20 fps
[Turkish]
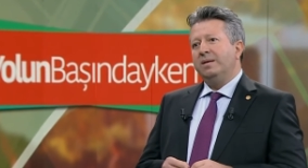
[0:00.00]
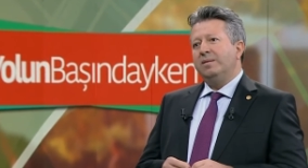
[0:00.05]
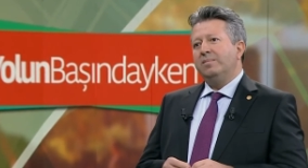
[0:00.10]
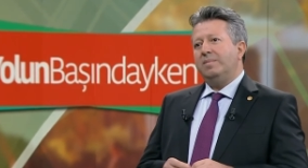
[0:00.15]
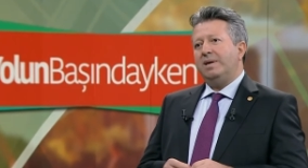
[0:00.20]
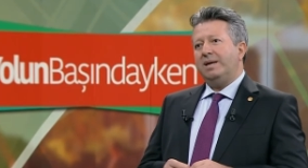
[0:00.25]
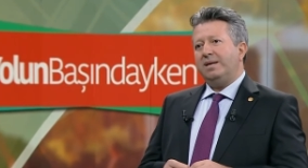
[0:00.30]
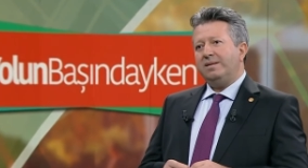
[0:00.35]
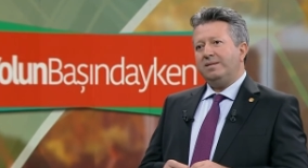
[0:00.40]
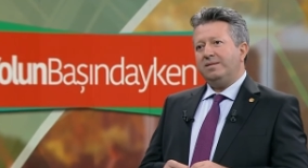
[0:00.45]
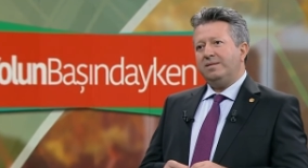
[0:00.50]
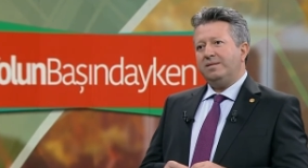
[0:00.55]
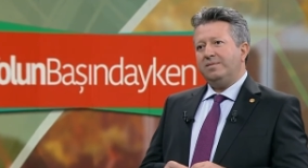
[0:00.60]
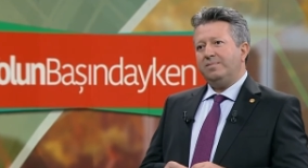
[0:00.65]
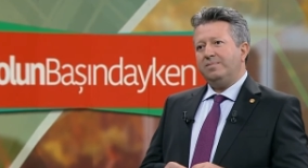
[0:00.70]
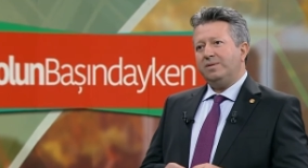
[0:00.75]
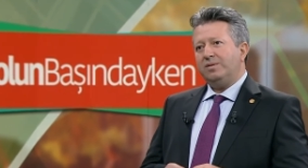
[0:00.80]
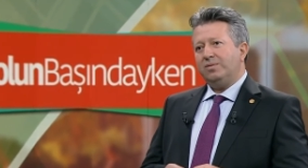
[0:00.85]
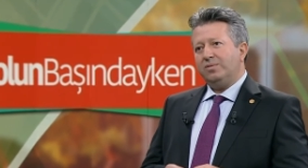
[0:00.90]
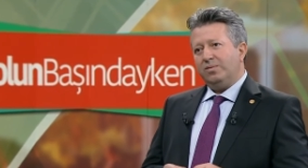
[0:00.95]

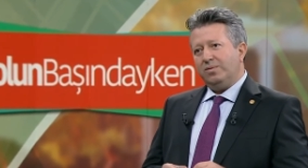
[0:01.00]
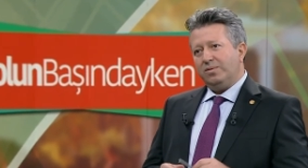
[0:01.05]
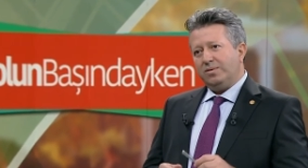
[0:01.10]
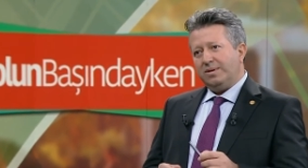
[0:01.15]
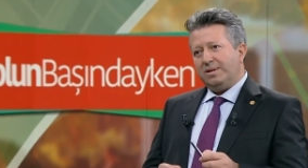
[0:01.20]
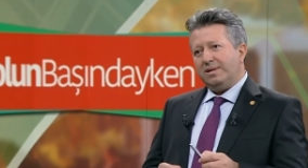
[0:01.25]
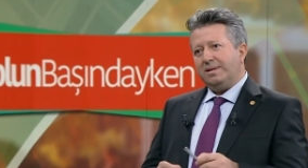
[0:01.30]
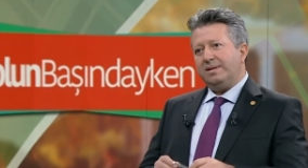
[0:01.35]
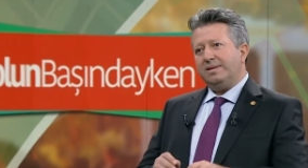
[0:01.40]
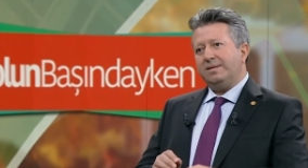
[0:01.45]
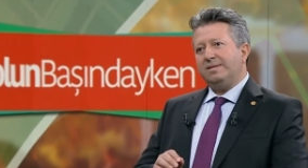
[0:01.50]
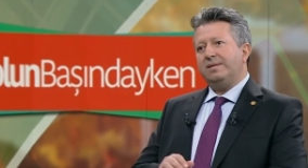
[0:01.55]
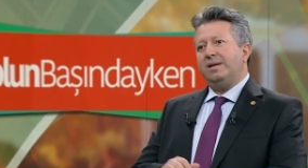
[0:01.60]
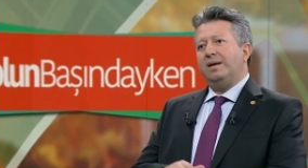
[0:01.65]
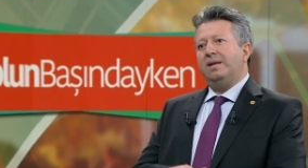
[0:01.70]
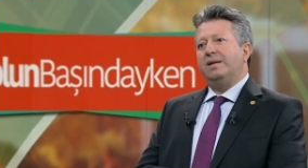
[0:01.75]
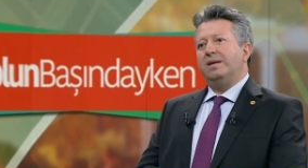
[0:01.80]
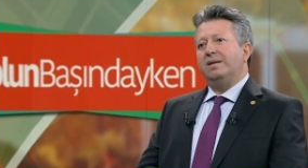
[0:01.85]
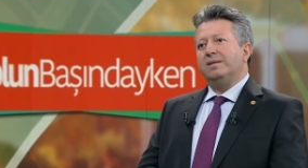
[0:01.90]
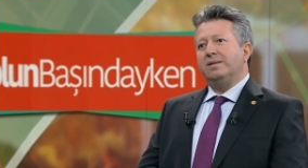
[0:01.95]
Maalesef biz uluslararası
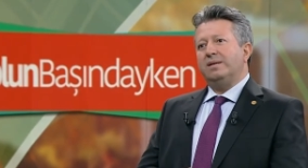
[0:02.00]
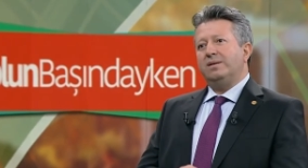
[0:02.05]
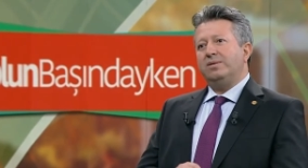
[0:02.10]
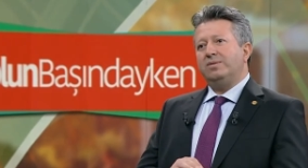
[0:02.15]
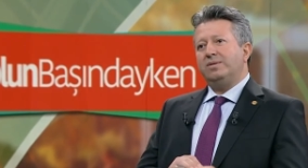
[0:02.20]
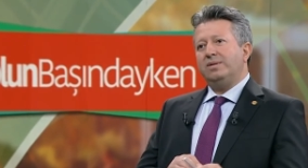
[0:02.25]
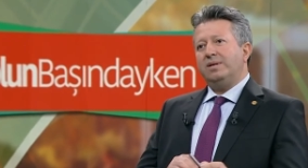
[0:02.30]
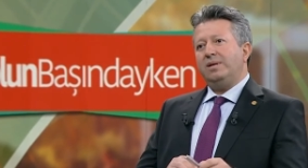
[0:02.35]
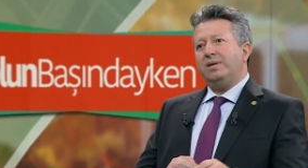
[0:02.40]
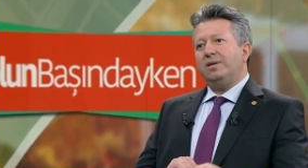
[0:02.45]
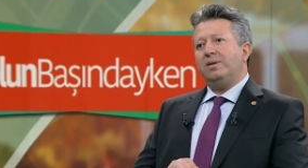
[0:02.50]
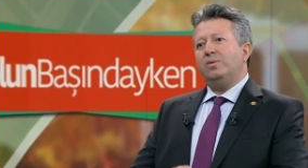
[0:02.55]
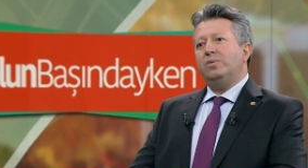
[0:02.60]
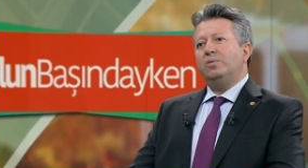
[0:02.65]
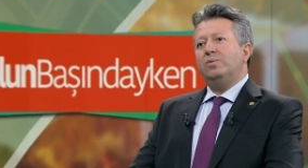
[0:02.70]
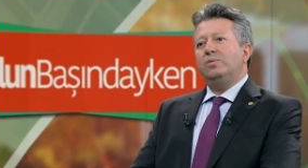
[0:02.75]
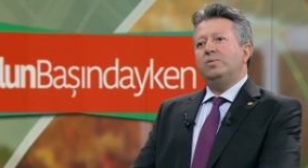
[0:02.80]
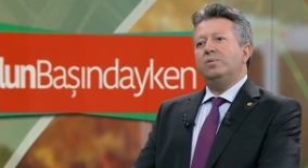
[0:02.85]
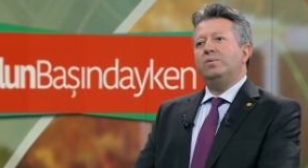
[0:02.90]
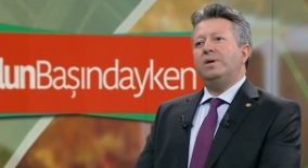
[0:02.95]
alanda özellikle
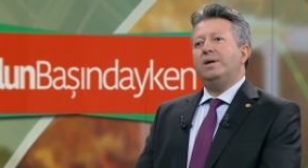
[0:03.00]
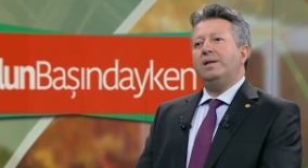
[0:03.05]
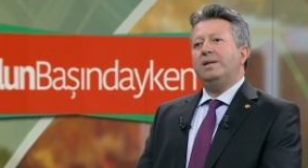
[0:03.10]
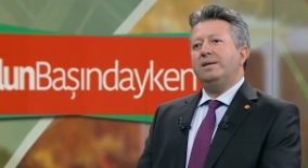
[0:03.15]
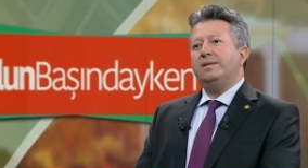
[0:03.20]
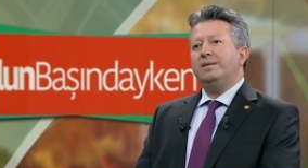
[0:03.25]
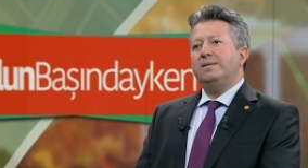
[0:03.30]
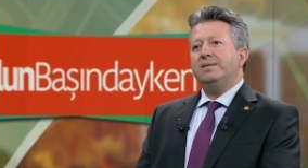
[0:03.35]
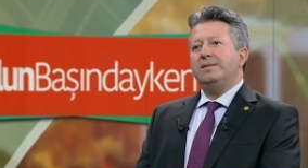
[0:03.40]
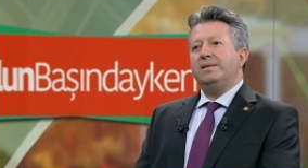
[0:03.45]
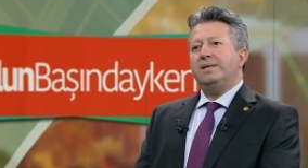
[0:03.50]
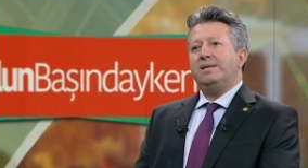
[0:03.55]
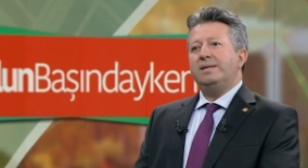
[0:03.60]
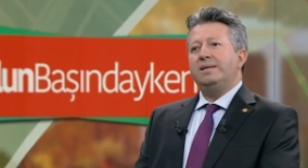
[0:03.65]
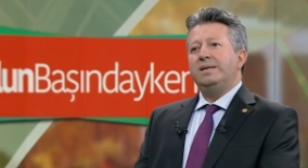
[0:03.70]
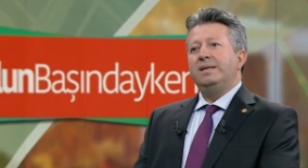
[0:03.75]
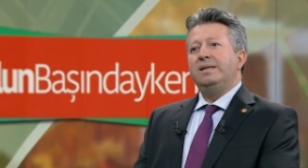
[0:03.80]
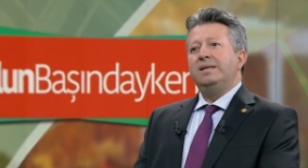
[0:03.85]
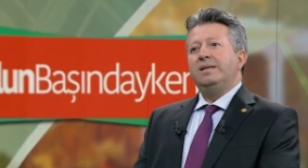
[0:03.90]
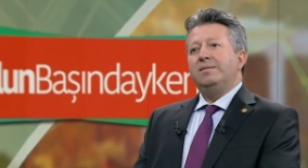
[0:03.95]
hukuk alanında
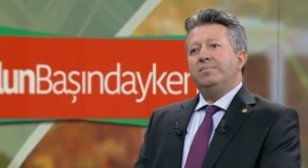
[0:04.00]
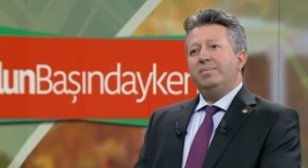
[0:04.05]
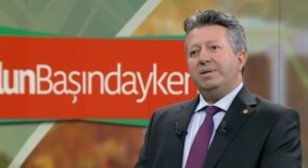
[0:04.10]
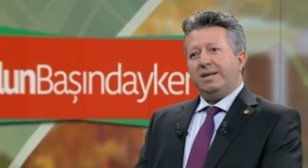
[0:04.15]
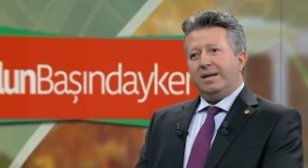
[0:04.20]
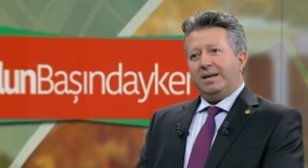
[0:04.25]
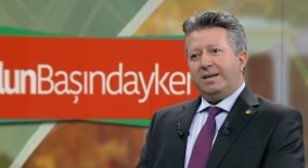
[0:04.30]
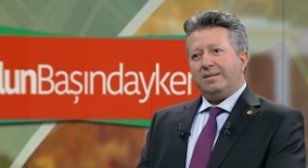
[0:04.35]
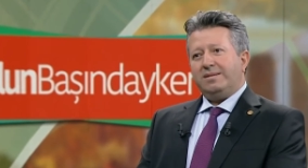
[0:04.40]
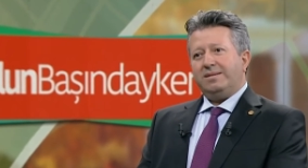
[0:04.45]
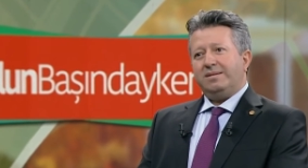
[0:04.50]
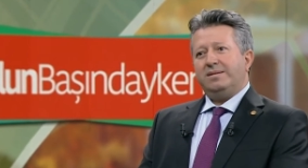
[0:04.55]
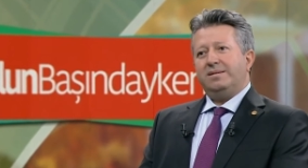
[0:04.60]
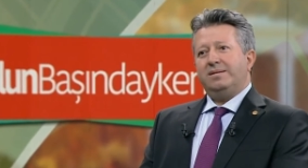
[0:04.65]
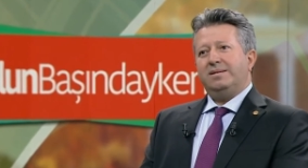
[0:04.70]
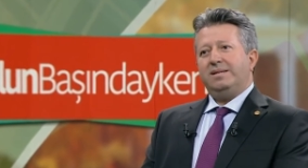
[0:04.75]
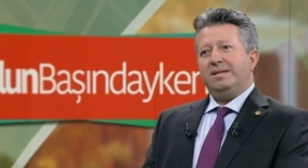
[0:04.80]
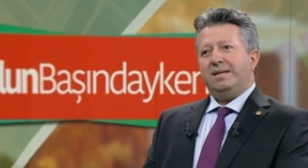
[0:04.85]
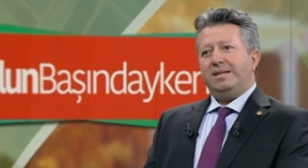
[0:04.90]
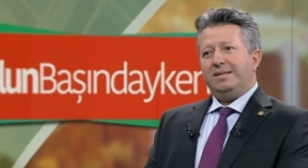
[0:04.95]
biraz
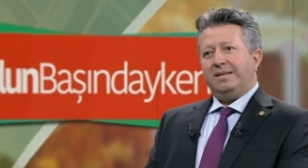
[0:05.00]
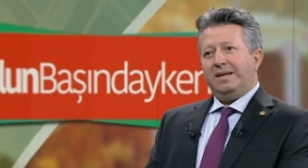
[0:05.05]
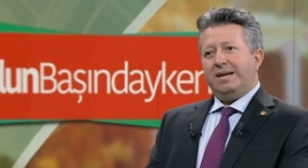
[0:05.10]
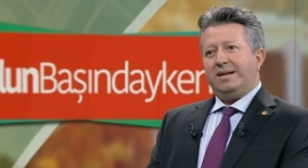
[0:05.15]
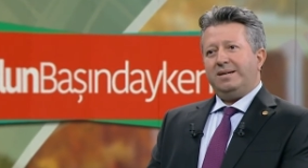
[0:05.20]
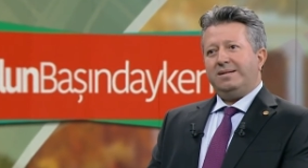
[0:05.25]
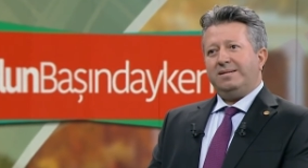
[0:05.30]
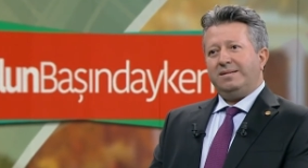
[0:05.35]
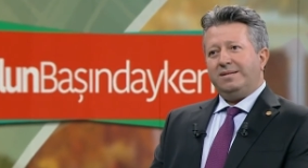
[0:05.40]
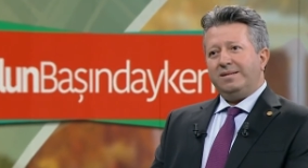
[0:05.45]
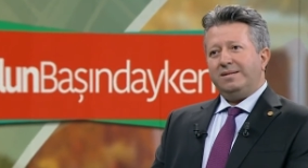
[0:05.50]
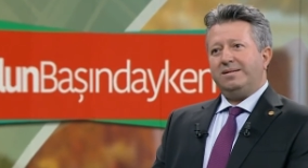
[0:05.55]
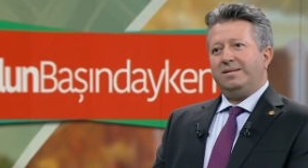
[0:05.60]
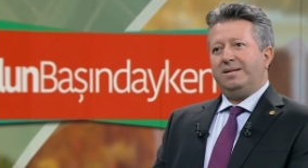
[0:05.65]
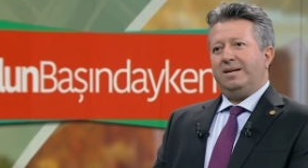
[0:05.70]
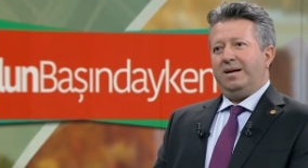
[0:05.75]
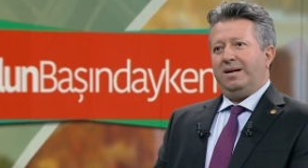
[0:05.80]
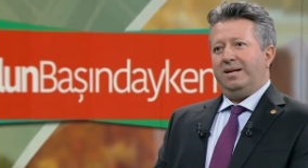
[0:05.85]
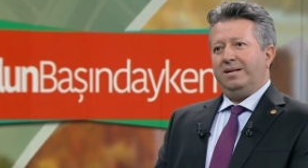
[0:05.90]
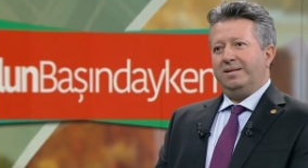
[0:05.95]
yetersiz
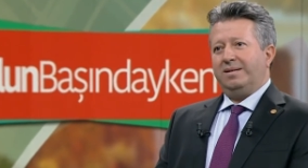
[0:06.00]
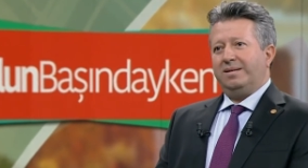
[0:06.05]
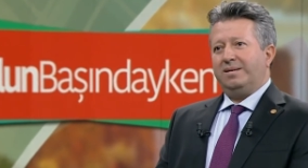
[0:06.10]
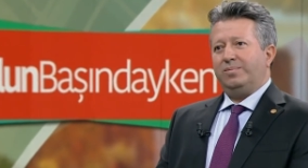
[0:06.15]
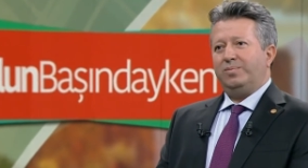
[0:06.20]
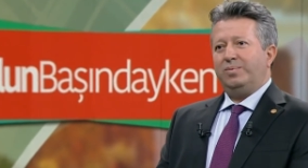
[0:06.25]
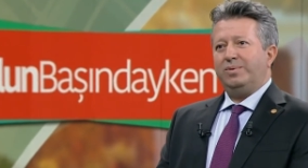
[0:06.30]
kaldık.